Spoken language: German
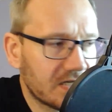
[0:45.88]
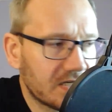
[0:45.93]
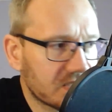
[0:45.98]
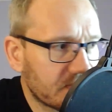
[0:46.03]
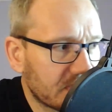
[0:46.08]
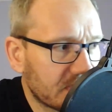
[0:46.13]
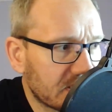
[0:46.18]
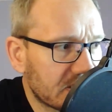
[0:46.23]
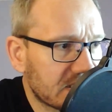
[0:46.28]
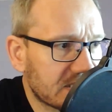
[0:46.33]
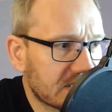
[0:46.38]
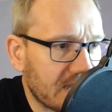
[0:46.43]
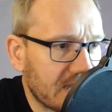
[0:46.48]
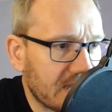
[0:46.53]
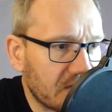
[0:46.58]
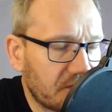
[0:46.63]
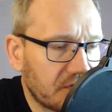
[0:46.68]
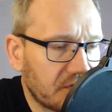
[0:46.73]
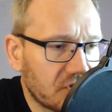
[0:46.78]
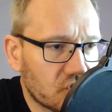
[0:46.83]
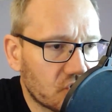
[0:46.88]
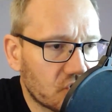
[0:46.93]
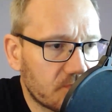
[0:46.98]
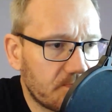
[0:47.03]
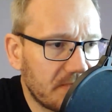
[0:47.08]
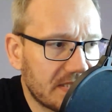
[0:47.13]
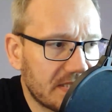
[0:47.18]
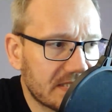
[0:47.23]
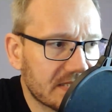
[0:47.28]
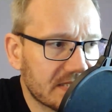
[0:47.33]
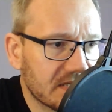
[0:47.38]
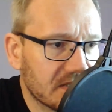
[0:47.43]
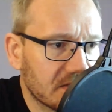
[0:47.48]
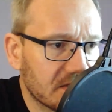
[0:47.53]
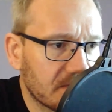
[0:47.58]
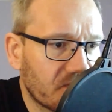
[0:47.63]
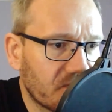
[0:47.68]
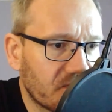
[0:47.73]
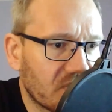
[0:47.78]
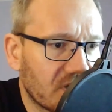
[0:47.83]
ja, es wird jetzt Zeit für die
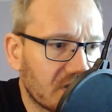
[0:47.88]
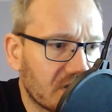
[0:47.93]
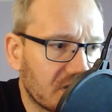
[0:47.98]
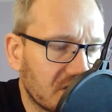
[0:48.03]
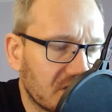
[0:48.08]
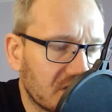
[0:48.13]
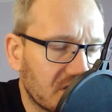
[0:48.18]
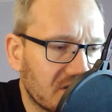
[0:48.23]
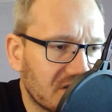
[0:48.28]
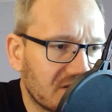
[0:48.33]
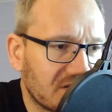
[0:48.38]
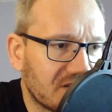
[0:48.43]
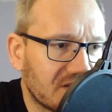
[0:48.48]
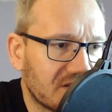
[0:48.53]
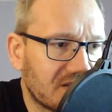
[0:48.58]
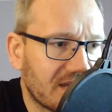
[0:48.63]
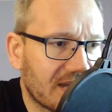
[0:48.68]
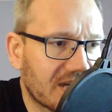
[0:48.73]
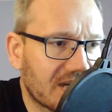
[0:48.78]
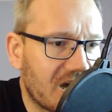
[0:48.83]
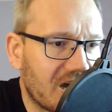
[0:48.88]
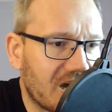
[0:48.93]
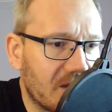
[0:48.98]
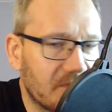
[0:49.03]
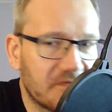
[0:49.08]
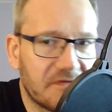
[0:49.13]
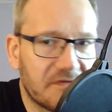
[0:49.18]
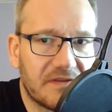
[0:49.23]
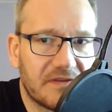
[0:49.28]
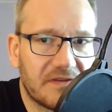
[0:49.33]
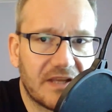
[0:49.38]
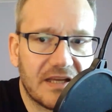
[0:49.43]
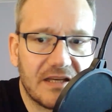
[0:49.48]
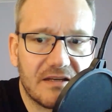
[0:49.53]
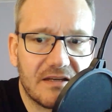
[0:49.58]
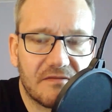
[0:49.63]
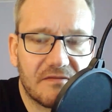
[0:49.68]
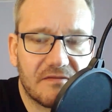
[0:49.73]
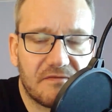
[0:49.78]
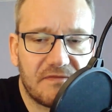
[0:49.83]
Spitze. Äh, der Kampf,
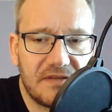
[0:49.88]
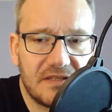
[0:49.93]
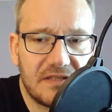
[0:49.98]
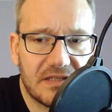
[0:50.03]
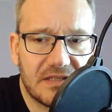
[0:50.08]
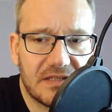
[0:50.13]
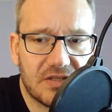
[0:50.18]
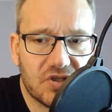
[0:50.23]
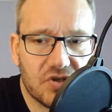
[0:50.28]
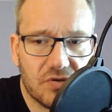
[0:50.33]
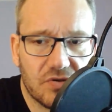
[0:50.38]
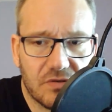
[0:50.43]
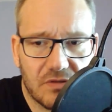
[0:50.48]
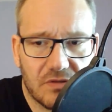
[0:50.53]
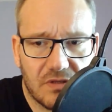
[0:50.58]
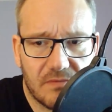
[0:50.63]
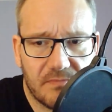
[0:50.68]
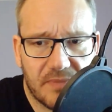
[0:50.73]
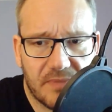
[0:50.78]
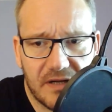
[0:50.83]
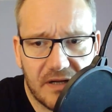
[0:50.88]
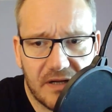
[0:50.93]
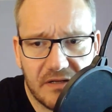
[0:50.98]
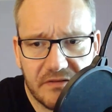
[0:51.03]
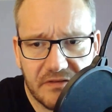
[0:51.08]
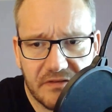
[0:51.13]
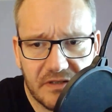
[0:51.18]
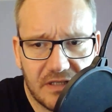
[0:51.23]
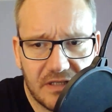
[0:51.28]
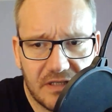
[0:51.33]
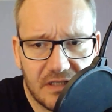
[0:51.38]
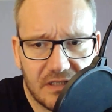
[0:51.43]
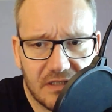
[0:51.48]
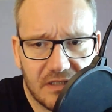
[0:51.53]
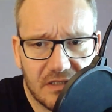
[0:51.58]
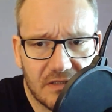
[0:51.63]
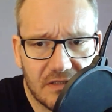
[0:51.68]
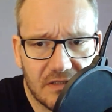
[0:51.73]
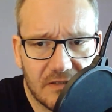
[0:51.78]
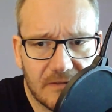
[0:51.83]
der findet jetzt schon dann bald
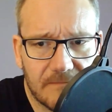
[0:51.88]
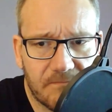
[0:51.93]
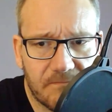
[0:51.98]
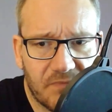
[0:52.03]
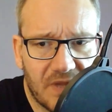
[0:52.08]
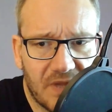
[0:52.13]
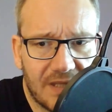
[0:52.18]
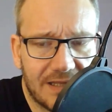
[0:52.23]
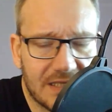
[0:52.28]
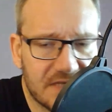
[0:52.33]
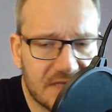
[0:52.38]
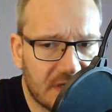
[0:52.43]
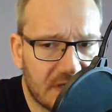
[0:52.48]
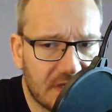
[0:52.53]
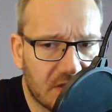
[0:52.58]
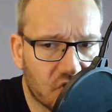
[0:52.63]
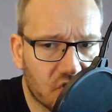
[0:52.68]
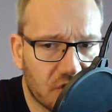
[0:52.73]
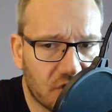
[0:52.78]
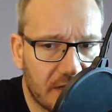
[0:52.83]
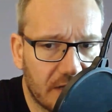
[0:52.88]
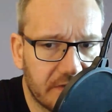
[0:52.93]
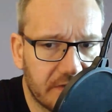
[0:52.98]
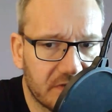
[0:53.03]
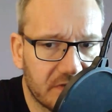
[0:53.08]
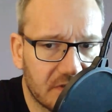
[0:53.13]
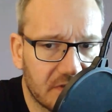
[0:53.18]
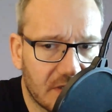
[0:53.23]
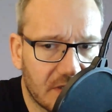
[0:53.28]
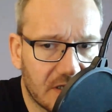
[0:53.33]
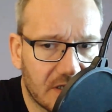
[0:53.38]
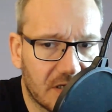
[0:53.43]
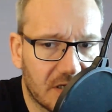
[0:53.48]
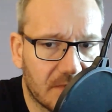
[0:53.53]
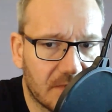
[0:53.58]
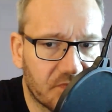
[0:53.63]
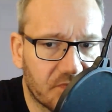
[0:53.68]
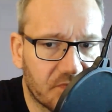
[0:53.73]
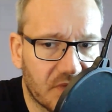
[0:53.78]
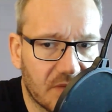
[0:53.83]
in Las Vegas statt,
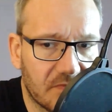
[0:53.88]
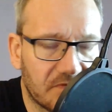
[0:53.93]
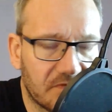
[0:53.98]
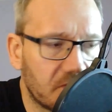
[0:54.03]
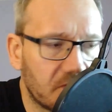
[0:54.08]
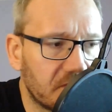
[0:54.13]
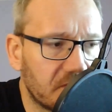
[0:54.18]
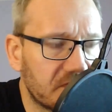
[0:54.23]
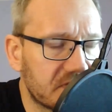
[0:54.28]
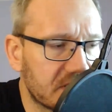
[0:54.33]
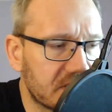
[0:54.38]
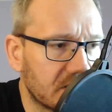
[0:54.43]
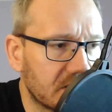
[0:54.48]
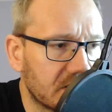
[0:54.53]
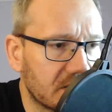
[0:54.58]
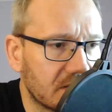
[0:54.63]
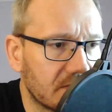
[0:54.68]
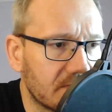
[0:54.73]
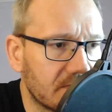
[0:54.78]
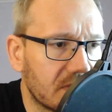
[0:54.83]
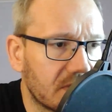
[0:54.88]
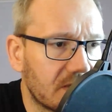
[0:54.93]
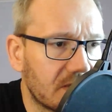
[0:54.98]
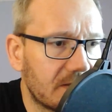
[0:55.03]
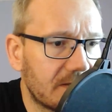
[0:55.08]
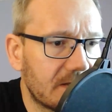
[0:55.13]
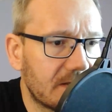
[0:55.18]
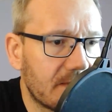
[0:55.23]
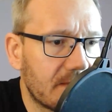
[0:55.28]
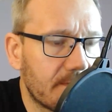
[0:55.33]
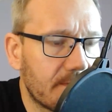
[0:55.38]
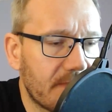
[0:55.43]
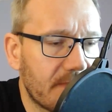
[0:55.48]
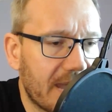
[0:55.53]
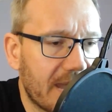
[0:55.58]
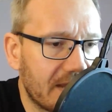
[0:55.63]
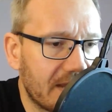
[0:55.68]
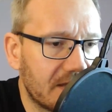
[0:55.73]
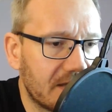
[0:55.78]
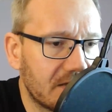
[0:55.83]
ähm, am 15.
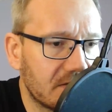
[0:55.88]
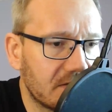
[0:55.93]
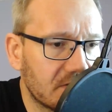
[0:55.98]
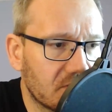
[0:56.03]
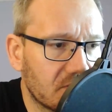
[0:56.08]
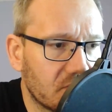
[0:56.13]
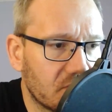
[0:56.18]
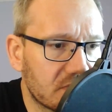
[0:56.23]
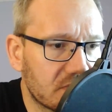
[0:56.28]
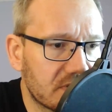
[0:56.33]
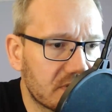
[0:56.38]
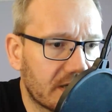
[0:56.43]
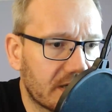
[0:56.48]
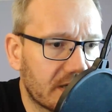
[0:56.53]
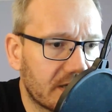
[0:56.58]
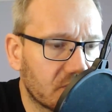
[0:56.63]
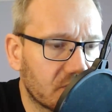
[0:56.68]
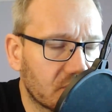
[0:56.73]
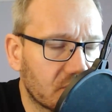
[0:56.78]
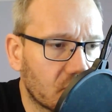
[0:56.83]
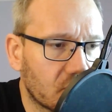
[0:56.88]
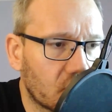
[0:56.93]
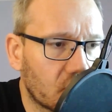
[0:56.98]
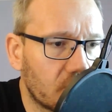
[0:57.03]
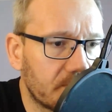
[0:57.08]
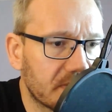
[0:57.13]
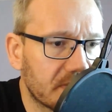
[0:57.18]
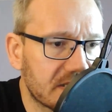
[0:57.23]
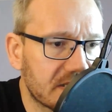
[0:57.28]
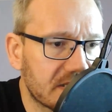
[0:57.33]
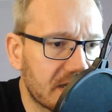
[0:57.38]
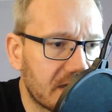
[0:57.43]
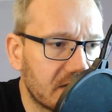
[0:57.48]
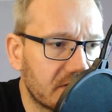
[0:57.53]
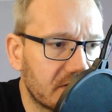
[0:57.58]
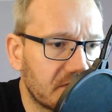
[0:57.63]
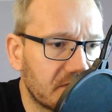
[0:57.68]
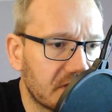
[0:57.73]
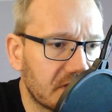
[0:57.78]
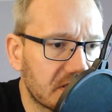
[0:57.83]
Mai Österreich oder
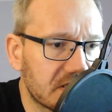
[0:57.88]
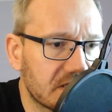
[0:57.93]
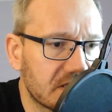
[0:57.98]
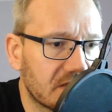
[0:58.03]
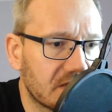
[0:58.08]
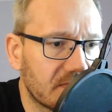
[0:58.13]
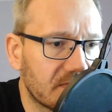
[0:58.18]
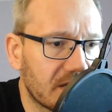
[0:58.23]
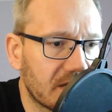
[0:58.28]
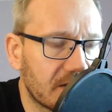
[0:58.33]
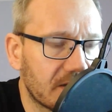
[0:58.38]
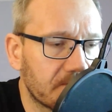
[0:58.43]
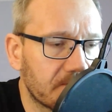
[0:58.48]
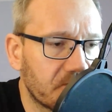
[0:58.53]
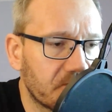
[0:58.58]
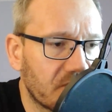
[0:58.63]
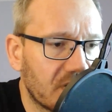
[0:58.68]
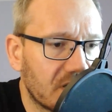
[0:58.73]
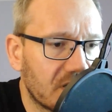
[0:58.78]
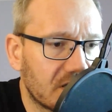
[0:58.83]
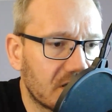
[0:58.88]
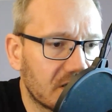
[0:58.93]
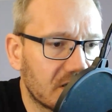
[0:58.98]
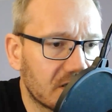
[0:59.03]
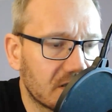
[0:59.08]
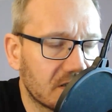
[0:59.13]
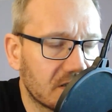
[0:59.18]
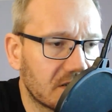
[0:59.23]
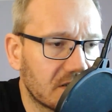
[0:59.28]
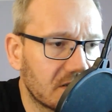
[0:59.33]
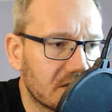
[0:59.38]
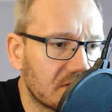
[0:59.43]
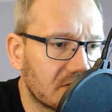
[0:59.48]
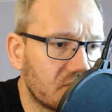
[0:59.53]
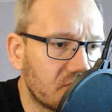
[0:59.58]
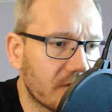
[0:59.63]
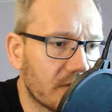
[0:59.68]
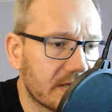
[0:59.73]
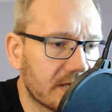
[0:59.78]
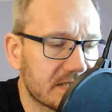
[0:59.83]
Europazeit, 14. Mai
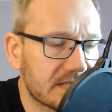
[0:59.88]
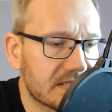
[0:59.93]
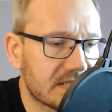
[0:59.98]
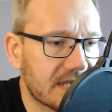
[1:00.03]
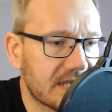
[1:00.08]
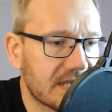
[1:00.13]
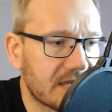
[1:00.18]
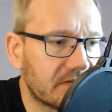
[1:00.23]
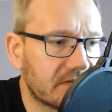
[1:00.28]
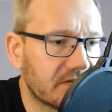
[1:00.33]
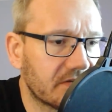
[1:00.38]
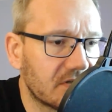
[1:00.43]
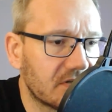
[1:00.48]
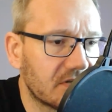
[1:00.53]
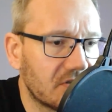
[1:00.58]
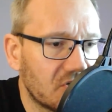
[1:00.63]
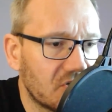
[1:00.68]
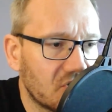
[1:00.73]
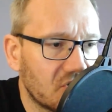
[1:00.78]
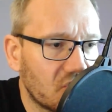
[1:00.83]
in US-Zeit.